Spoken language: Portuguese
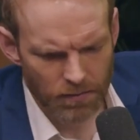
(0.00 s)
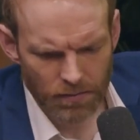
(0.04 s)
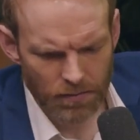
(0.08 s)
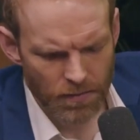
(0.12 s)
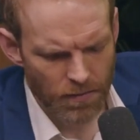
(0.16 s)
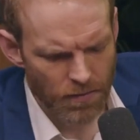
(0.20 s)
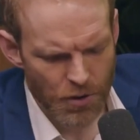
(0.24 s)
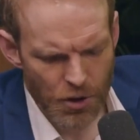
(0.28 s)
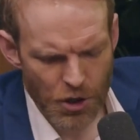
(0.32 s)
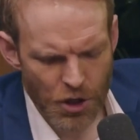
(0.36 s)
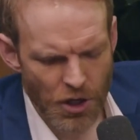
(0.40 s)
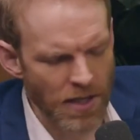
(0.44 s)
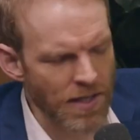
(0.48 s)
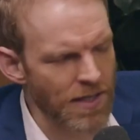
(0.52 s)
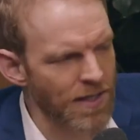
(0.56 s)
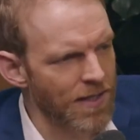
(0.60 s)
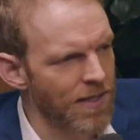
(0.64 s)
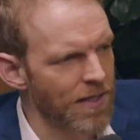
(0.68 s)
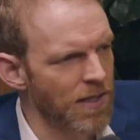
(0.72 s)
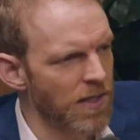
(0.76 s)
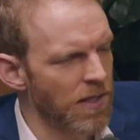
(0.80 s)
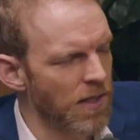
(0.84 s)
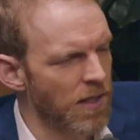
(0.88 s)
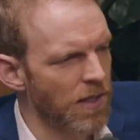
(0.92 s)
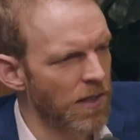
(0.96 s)

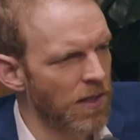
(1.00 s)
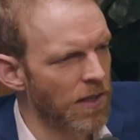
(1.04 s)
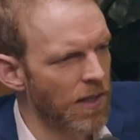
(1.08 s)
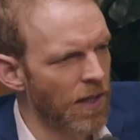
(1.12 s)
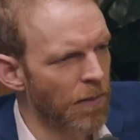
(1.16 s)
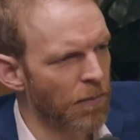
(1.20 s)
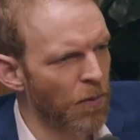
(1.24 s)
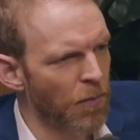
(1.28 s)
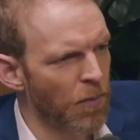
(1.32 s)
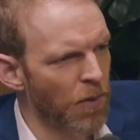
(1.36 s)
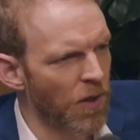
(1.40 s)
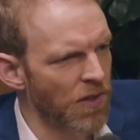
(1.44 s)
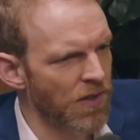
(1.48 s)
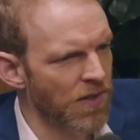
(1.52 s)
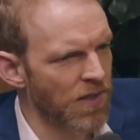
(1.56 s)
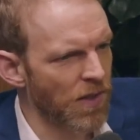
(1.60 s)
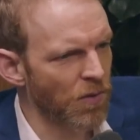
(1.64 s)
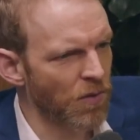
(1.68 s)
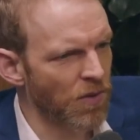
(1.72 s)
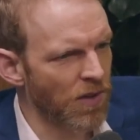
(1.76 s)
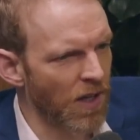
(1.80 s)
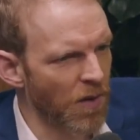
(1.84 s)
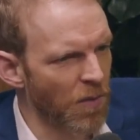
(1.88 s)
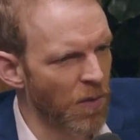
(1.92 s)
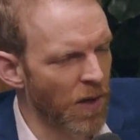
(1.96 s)
chance da população
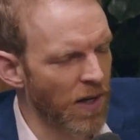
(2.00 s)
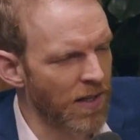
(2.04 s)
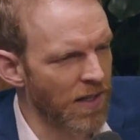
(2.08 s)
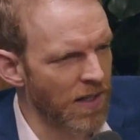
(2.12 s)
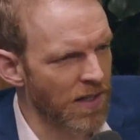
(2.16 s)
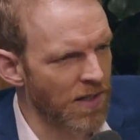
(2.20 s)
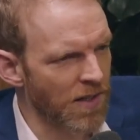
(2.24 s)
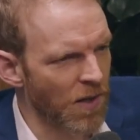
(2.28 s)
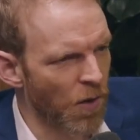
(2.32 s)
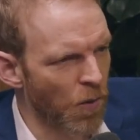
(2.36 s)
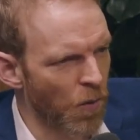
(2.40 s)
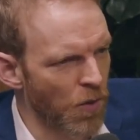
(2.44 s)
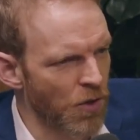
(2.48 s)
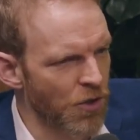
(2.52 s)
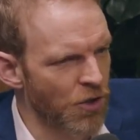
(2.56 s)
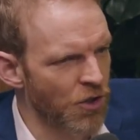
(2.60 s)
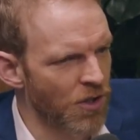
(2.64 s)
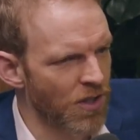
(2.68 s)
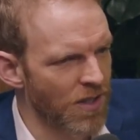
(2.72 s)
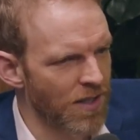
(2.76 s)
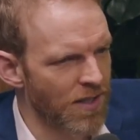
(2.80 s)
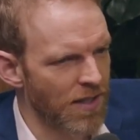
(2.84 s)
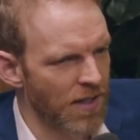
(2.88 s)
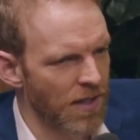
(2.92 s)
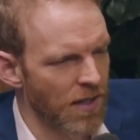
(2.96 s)
taiwanesa hoje de
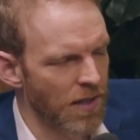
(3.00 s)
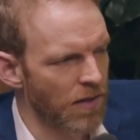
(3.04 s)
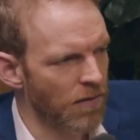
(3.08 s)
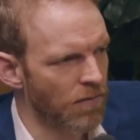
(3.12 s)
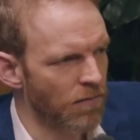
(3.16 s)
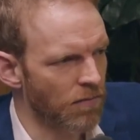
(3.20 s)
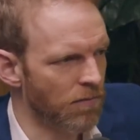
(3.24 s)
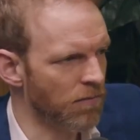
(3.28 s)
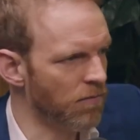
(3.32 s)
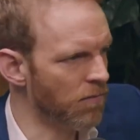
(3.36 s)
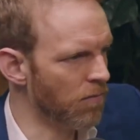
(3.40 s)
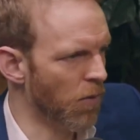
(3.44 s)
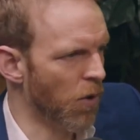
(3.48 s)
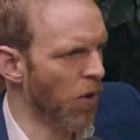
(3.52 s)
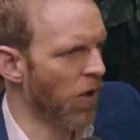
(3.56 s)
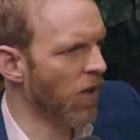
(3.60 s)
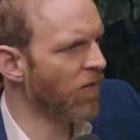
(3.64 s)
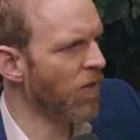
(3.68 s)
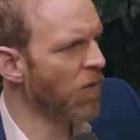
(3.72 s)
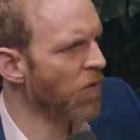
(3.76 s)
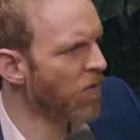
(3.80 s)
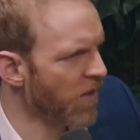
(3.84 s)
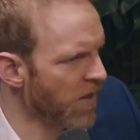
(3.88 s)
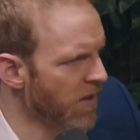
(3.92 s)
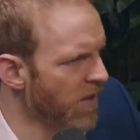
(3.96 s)
dizer, bora,
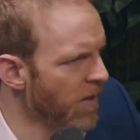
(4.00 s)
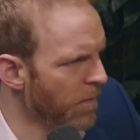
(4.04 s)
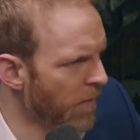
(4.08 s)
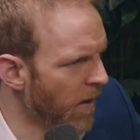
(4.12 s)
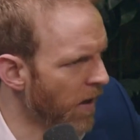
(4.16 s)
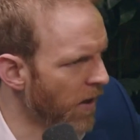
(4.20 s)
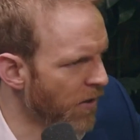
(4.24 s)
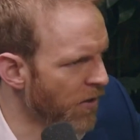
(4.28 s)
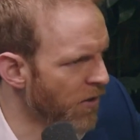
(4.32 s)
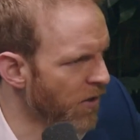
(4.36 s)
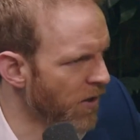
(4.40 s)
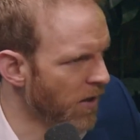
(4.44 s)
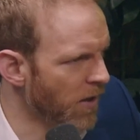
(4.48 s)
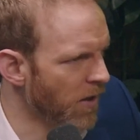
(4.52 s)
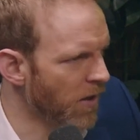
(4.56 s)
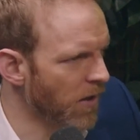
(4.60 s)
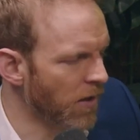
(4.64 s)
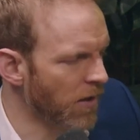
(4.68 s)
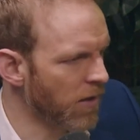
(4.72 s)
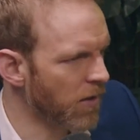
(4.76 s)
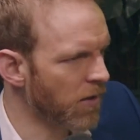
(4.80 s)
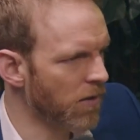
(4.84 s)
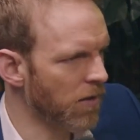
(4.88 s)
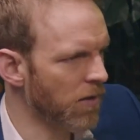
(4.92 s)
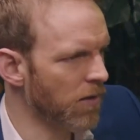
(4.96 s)
vamos fazer parte
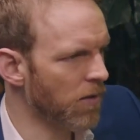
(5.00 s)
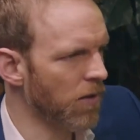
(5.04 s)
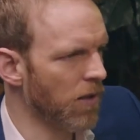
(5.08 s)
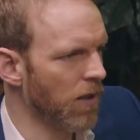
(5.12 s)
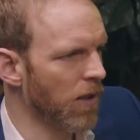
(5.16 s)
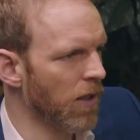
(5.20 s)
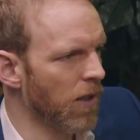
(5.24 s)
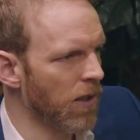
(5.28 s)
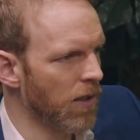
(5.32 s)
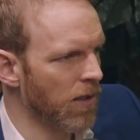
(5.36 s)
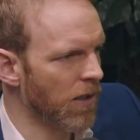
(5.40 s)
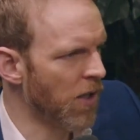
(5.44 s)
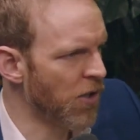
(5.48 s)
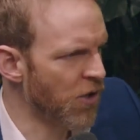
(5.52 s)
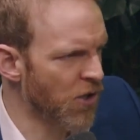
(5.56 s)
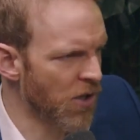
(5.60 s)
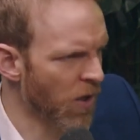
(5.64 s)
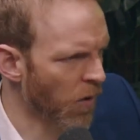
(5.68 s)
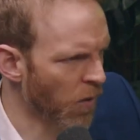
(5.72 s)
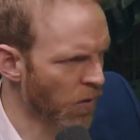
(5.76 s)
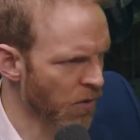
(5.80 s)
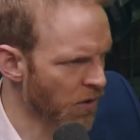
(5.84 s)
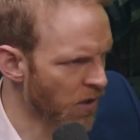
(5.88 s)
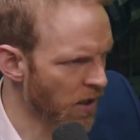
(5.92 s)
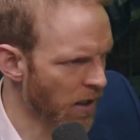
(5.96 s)
da China
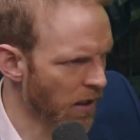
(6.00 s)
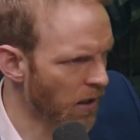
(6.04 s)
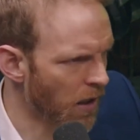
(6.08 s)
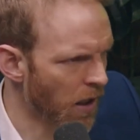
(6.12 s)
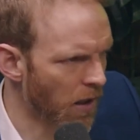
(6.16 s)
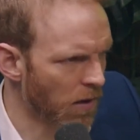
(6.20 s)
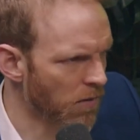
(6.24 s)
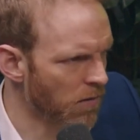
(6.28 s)
continental.